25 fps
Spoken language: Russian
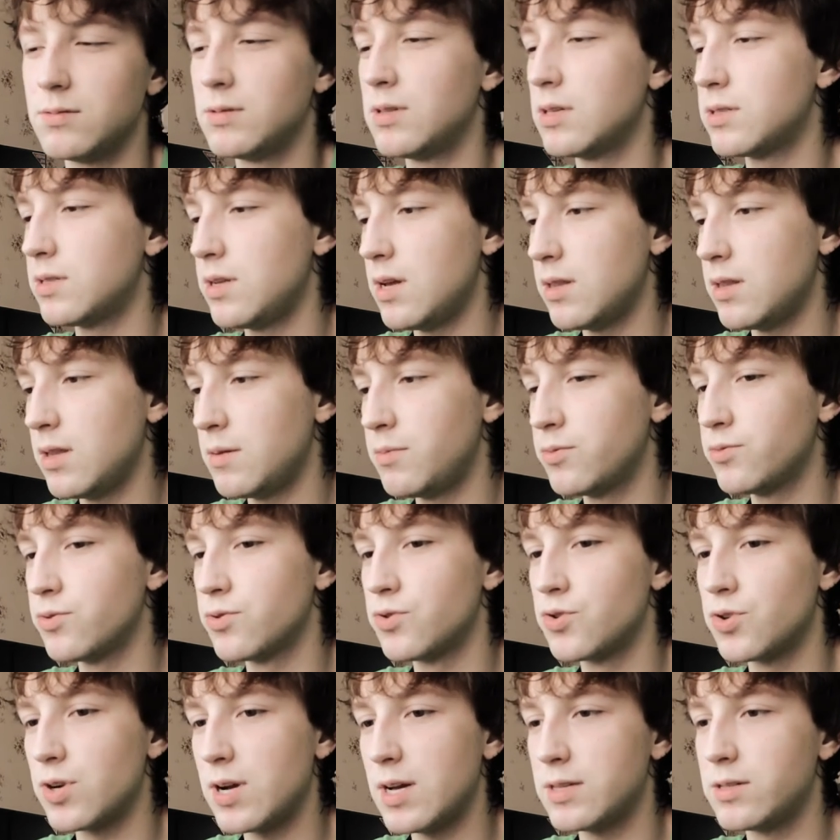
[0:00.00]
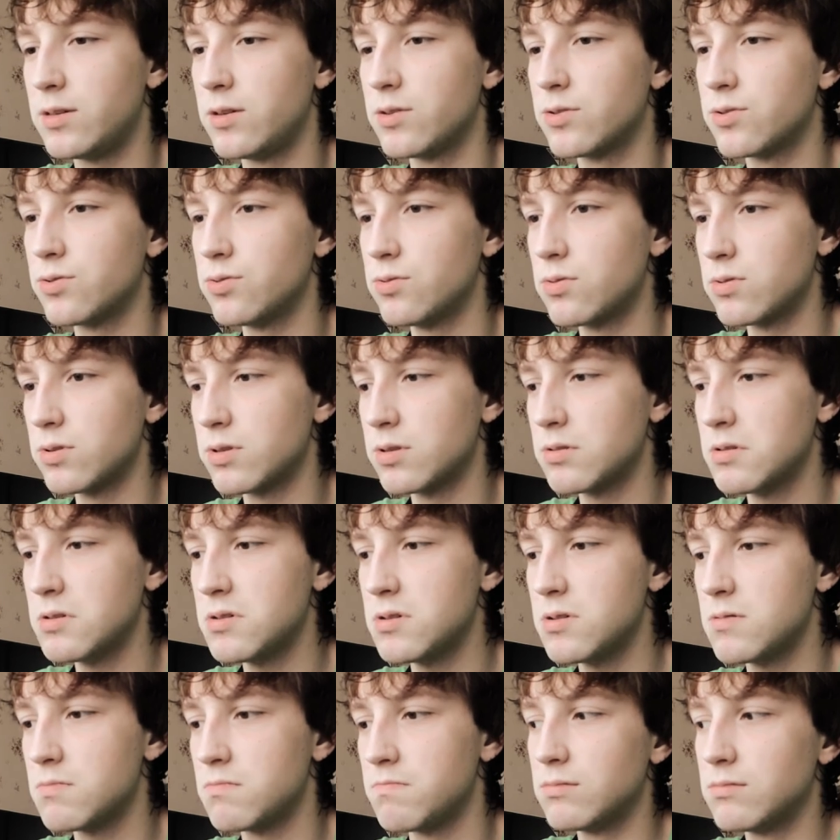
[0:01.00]
Если она будет жрать
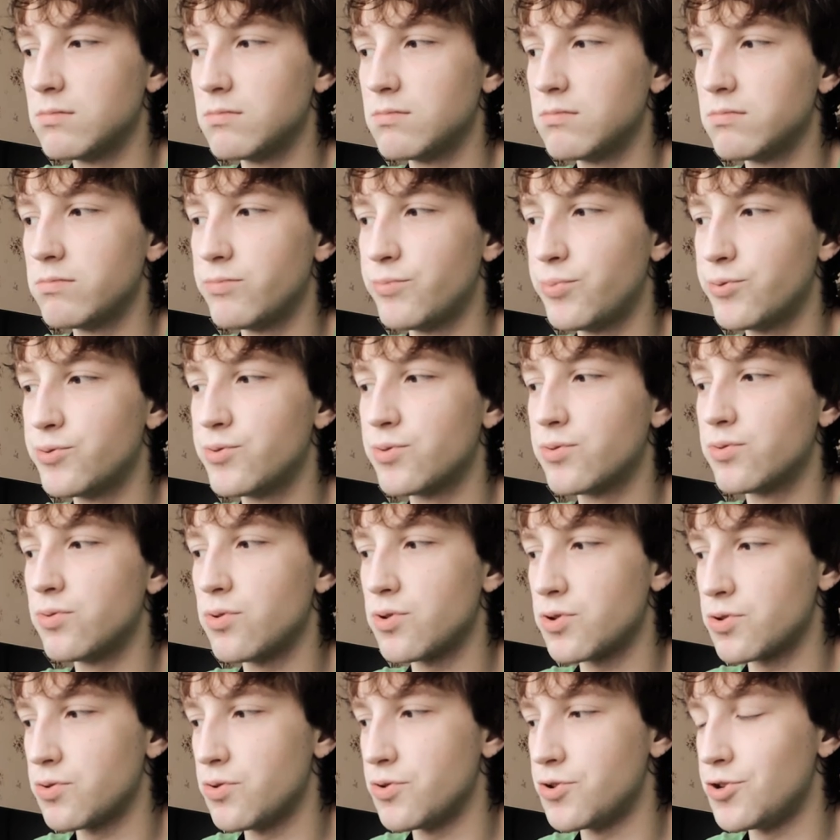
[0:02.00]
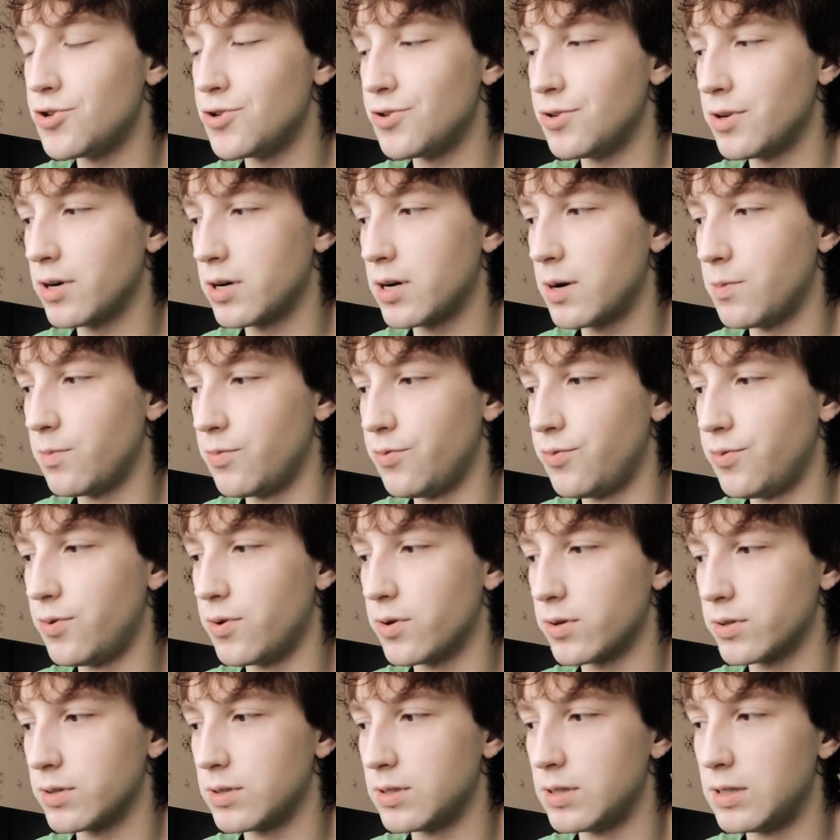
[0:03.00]
ресурсы, будет тоже очень
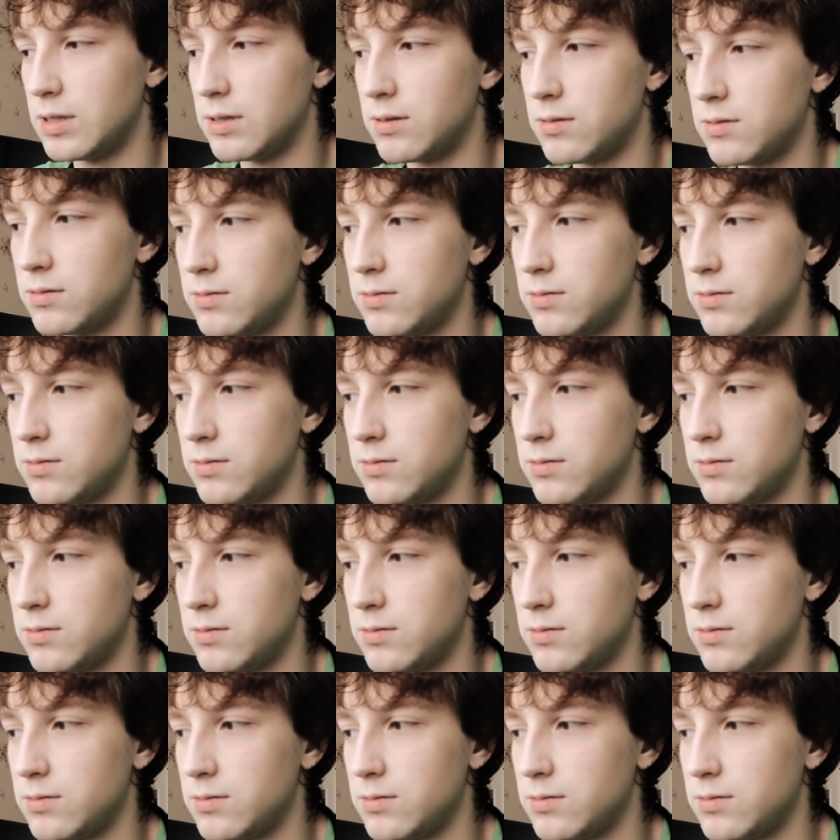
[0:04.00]
некомфортно.